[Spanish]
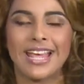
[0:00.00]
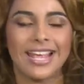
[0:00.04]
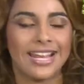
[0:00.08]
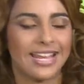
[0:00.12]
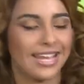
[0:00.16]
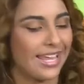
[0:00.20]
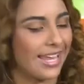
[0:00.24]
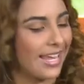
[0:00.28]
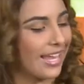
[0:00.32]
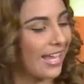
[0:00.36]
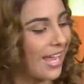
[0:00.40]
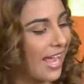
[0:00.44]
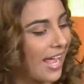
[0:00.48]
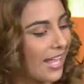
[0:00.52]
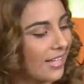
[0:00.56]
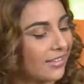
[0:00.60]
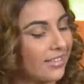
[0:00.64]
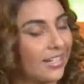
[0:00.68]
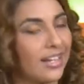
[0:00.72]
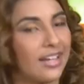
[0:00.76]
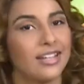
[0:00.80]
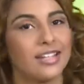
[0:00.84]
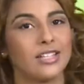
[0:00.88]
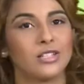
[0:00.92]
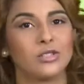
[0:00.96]
les
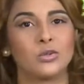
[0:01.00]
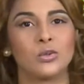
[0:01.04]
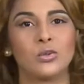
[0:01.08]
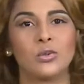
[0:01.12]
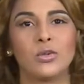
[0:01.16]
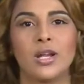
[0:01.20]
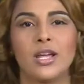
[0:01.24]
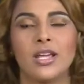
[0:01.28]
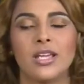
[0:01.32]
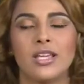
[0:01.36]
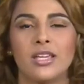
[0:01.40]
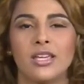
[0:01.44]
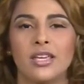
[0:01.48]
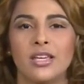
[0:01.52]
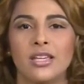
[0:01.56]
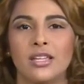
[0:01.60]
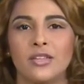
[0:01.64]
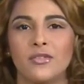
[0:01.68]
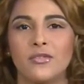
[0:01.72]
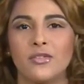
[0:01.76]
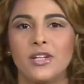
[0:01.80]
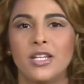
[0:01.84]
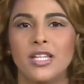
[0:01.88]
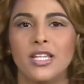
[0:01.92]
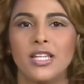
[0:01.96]
encanta la lectura y que
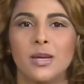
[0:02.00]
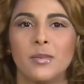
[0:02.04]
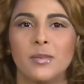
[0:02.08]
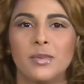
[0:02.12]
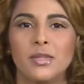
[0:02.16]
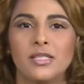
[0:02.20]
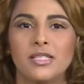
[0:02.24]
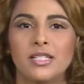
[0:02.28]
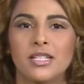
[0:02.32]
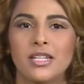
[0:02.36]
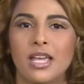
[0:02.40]
definitivamente